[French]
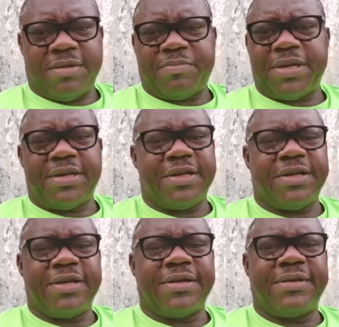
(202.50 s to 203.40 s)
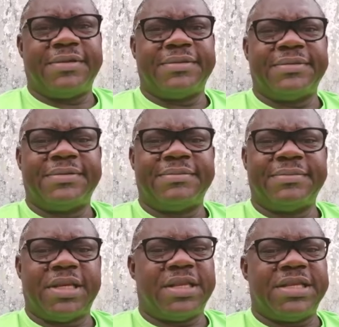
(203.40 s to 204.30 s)
et peine de,
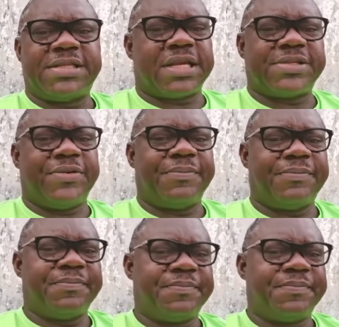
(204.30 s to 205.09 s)
distraction.